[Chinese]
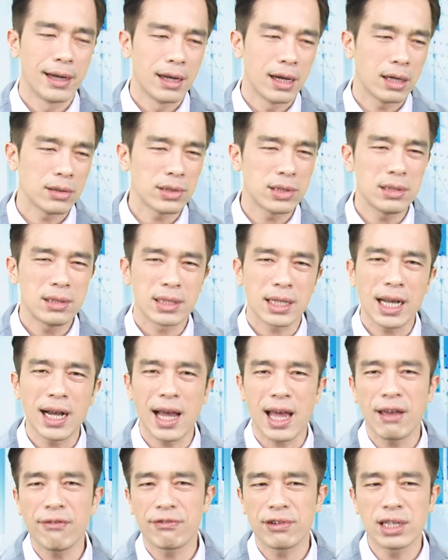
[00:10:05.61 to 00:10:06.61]
老师，你看
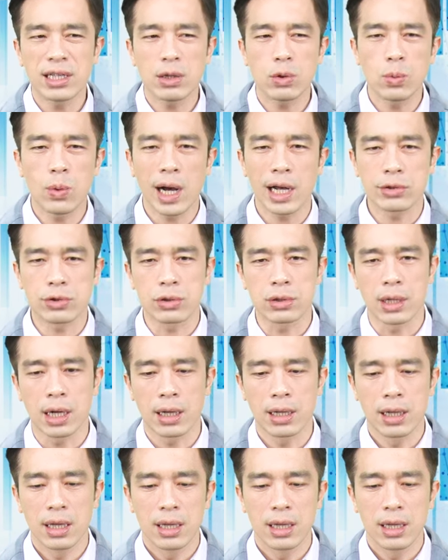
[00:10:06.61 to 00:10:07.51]
F E D Watch 啊，